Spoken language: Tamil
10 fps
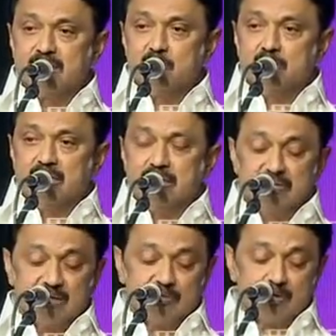நான் முதலில்
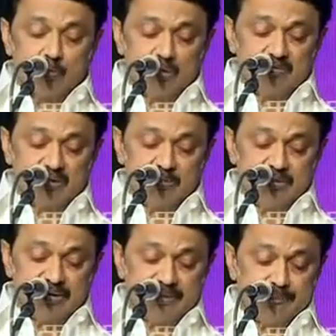தெரிவித்துக் கொள்ள
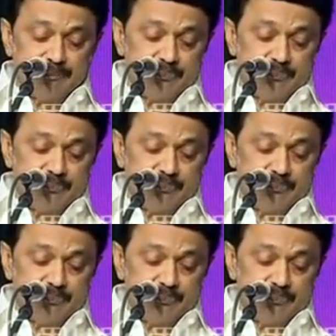விரும்புகிறேன்